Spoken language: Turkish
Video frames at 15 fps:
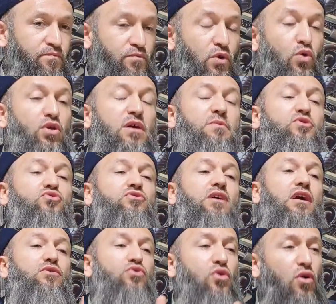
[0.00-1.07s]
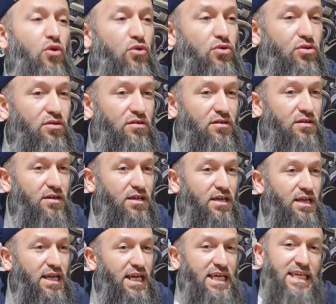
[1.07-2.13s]
Öyle bir dünya yok.
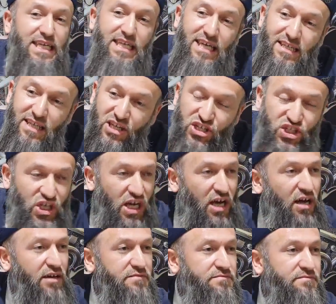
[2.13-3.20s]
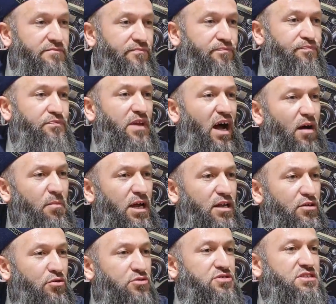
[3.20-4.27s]
Yat aşağı. Amel
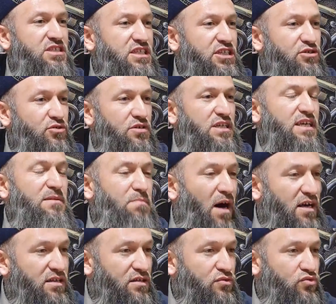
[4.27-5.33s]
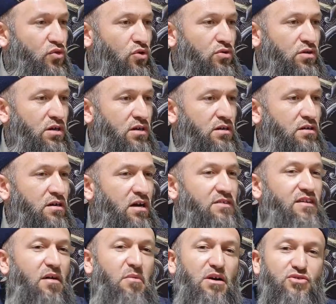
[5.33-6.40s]
yok, zikir yok, ibadet yok,
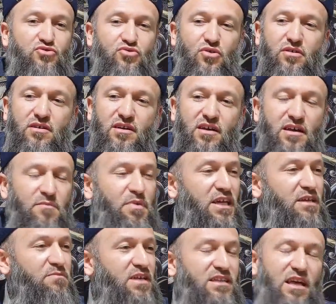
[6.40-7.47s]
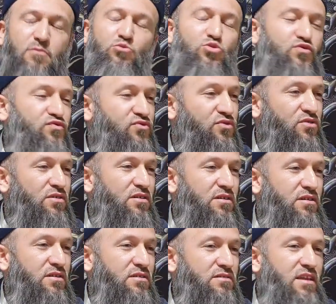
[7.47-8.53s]
namaz yok. Benim dedem müftü.
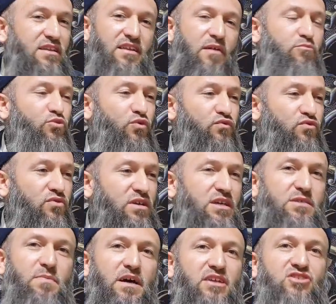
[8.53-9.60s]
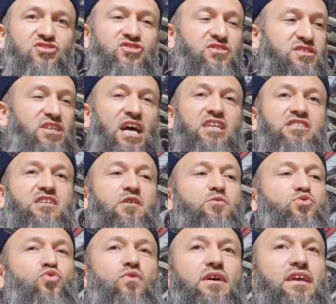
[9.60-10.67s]
Dedem müftü. İyi bari çerçeve
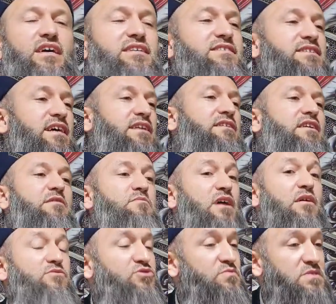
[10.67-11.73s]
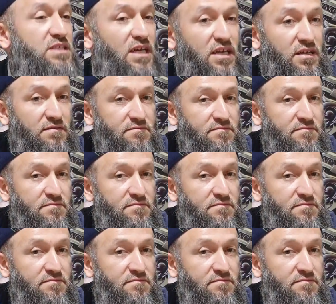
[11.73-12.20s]
duvara as yani. Ne, ne yapayım şimdi yani?